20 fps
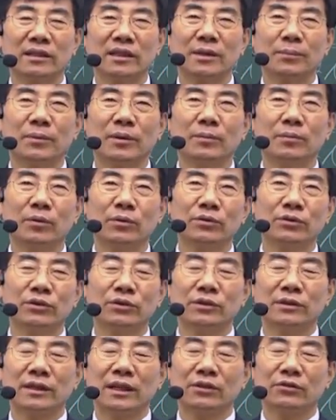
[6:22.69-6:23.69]
특히
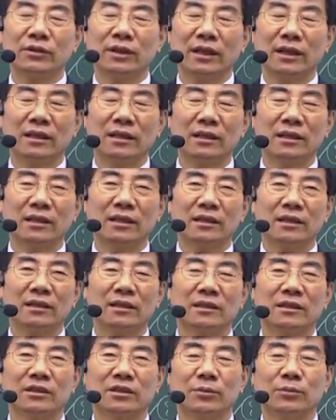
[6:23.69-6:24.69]
변복조는 나중에
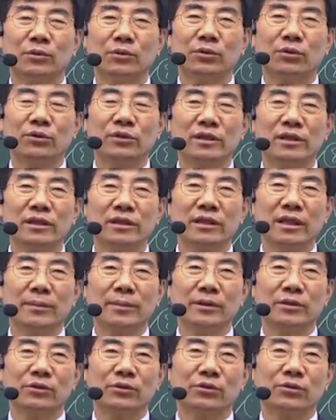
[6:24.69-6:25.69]
그 정보통
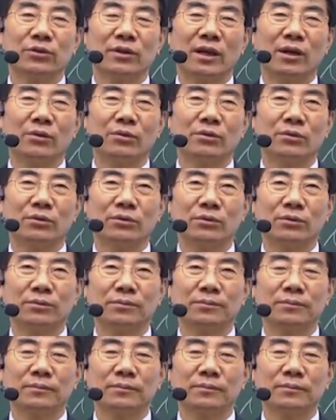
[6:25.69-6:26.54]
시스템에서도 나오고